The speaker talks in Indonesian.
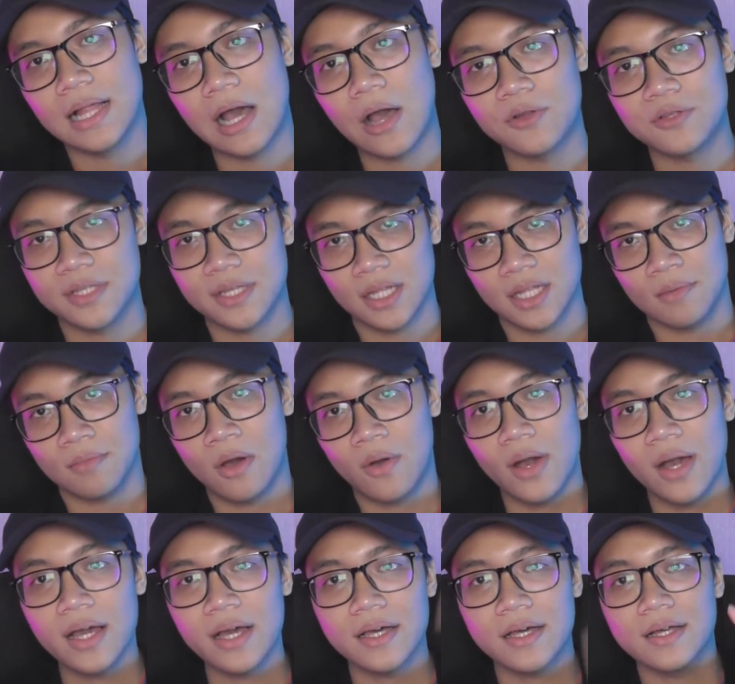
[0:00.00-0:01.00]
oh cek di
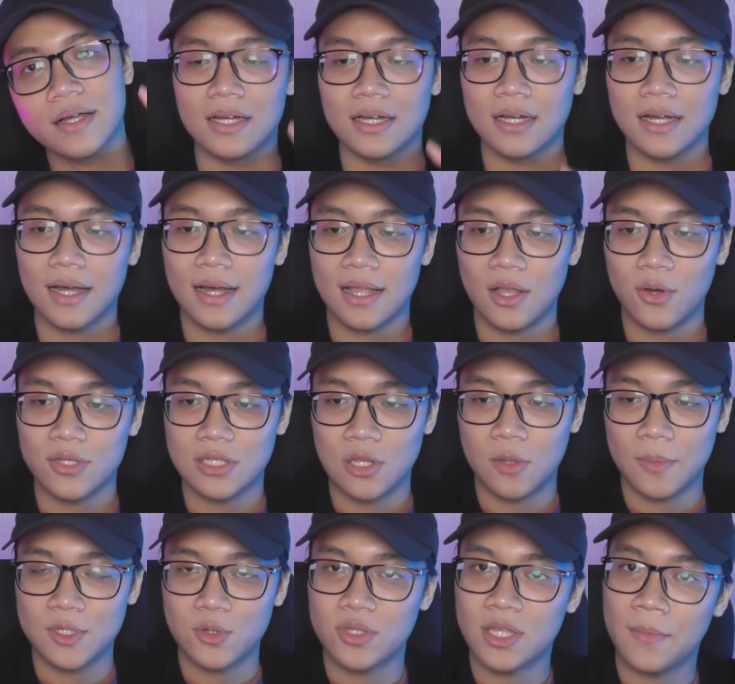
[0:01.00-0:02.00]
bawah karena gue
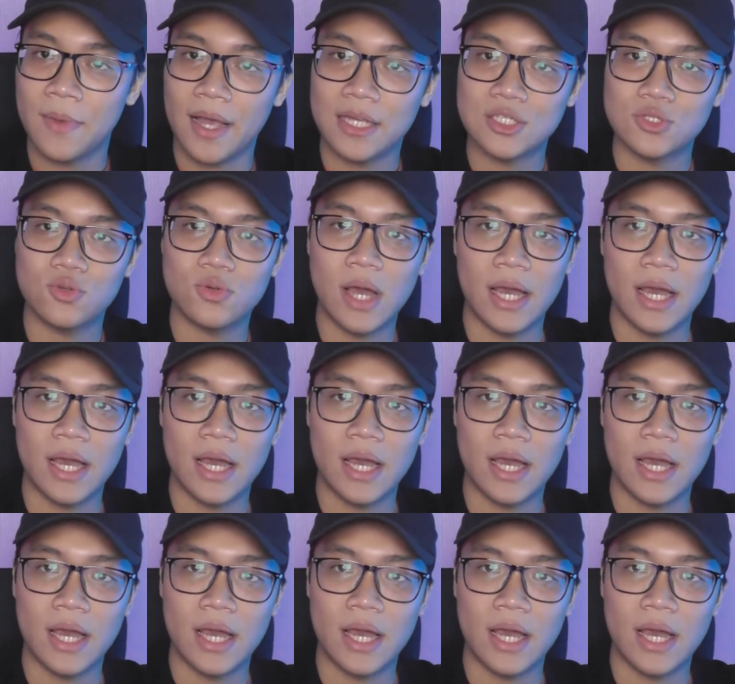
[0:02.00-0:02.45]
taruh terus gue tampilkan situ